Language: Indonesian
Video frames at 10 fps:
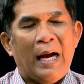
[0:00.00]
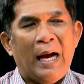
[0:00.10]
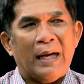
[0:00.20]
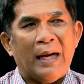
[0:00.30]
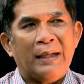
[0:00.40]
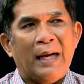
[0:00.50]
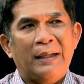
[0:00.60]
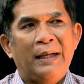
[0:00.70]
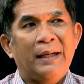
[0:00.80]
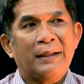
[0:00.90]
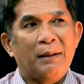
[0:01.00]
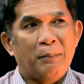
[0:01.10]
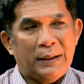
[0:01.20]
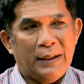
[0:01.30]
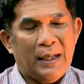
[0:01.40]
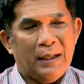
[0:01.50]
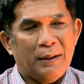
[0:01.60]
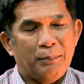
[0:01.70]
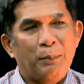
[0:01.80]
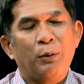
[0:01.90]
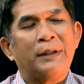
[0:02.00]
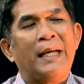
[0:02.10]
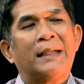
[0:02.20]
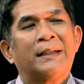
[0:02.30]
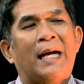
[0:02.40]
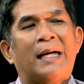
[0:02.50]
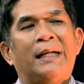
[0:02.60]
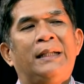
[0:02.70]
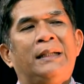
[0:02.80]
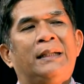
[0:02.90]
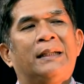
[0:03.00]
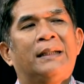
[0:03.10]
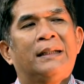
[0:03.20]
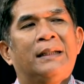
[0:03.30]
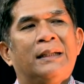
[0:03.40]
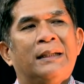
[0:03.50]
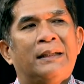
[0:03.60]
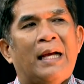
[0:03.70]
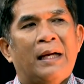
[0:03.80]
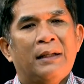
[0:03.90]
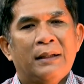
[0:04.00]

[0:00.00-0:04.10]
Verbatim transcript: akan ada yang namanya pembuktian sekarang ini nah